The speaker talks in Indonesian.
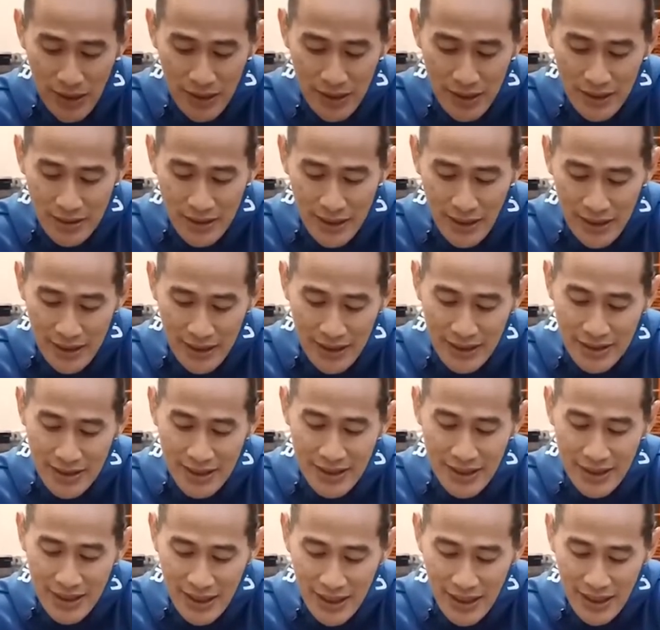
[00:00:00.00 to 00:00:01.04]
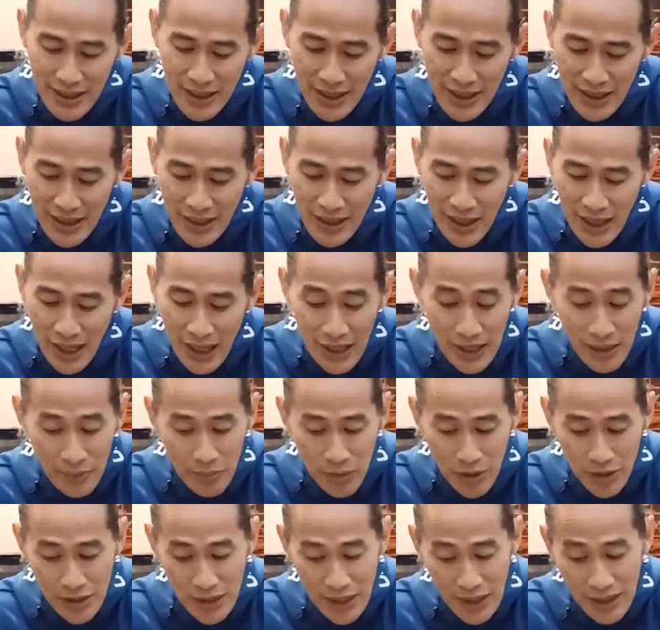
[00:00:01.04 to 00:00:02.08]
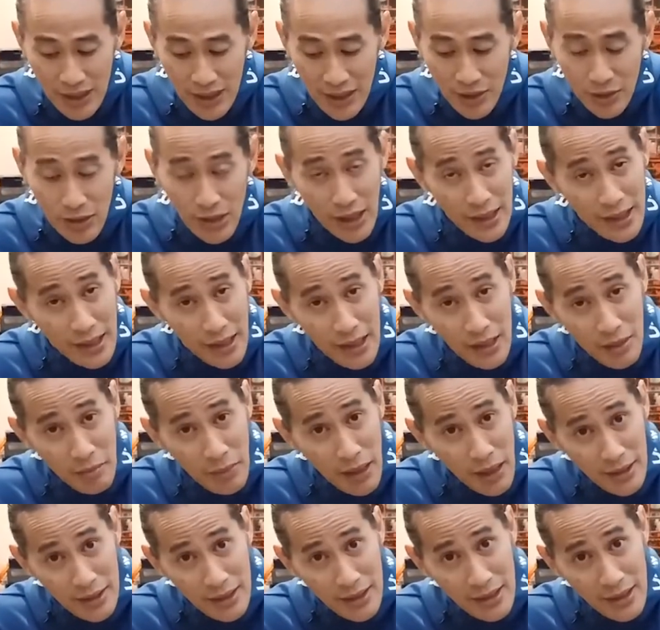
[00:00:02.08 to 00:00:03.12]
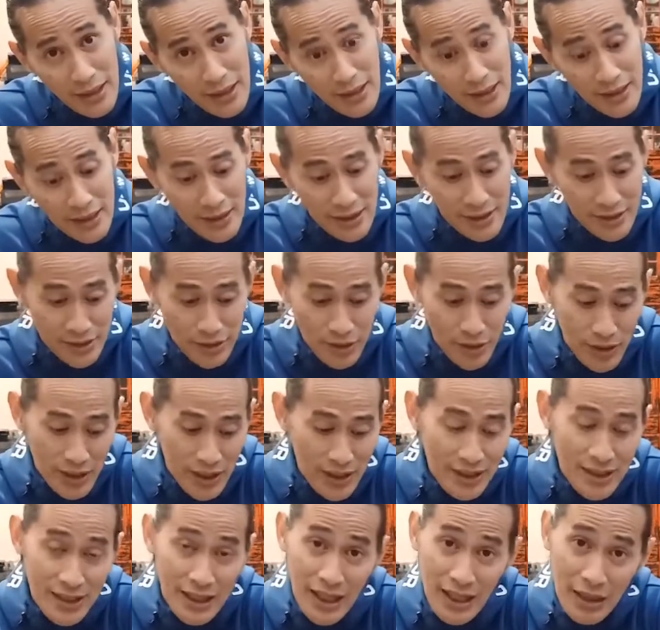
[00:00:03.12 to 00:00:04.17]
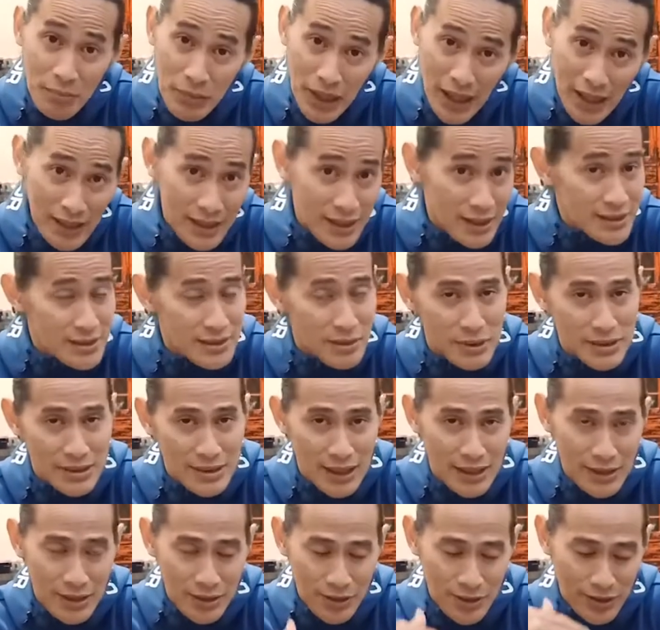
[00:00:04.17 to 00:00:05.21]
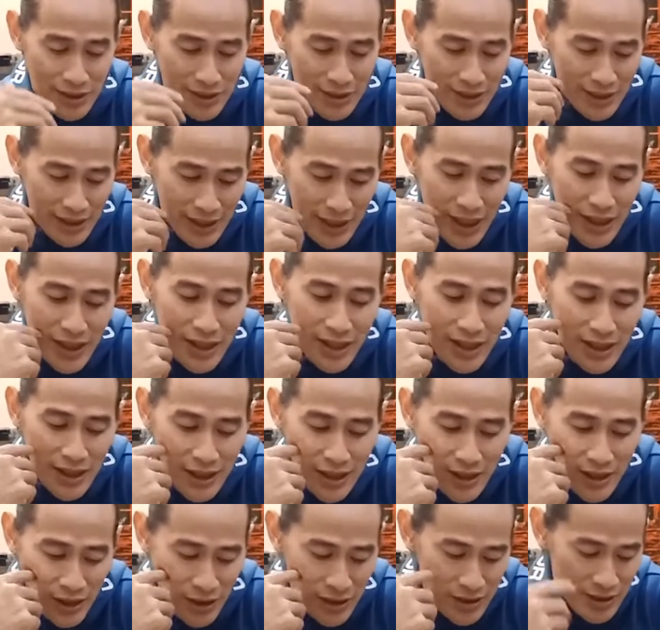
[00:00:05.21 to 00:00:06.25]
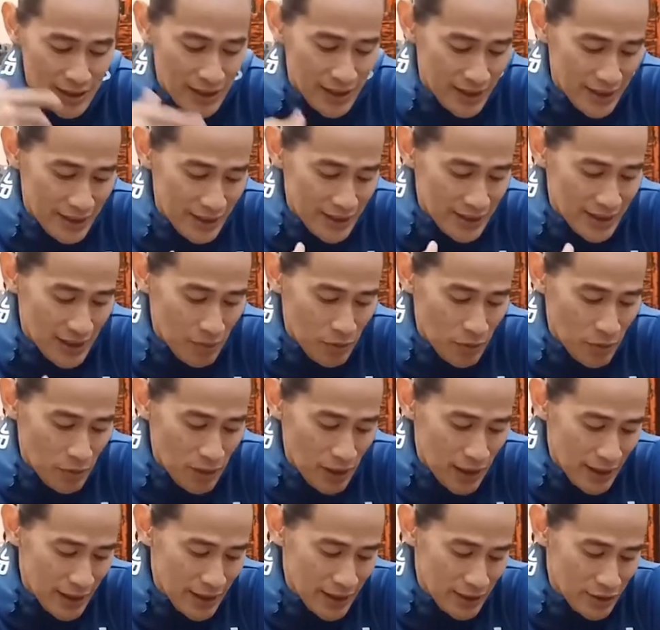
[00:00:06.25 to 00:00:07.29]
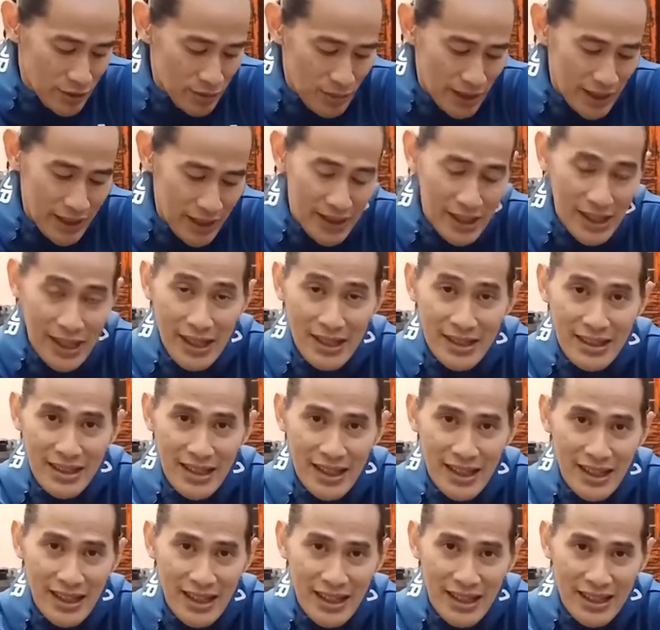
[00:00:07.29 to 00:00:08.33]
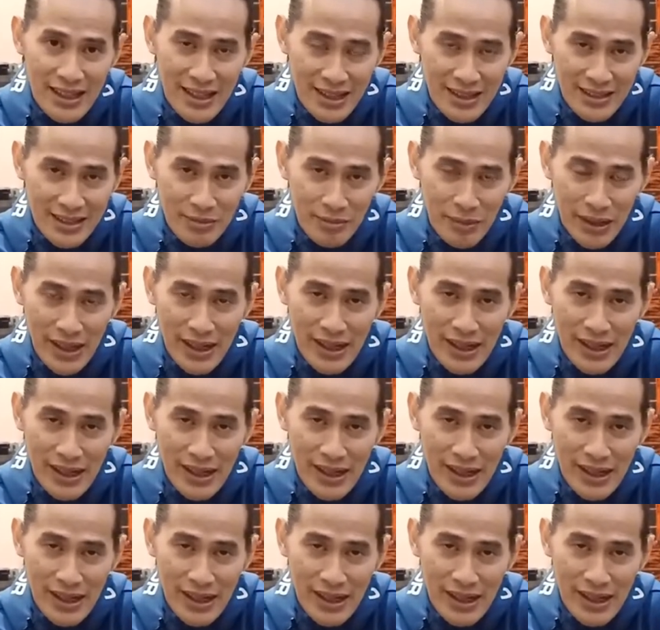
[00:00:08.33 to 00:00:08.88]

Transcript: jadi steaknya sendiri ada proteinnya udah ada lemaknya is okay tinggal makannya sama sayur ya kalau seandainya saya mau makannya cuma ini aja nasi